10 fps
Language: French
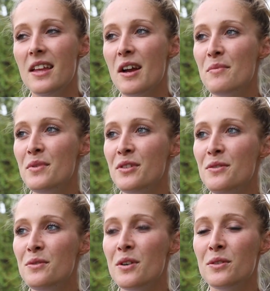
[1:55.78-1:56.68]
En plus,
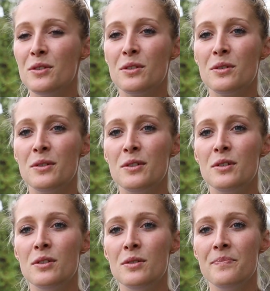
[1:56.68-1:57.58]
nous, dans notre
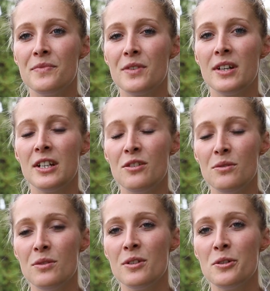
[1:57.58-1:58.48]
euh,
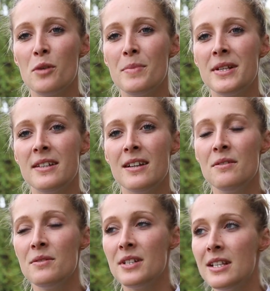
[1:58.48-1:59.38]
région, dans le
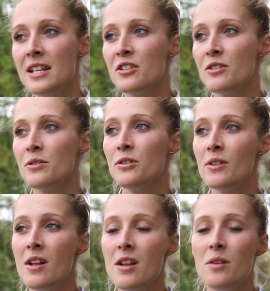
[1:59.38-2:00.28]
Nord-Pas-de-Calais, on a de la
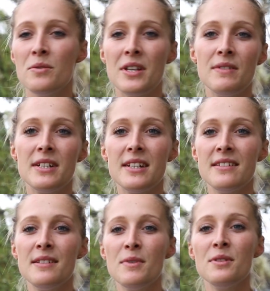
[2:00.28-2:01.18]
chance. On avait
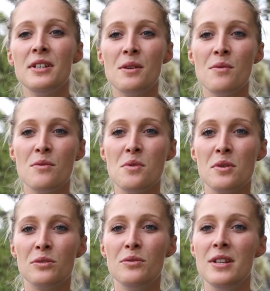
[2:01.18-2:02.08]
quasiment des
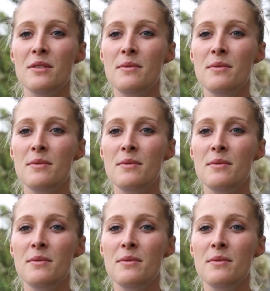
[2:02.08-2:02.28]
concours tous les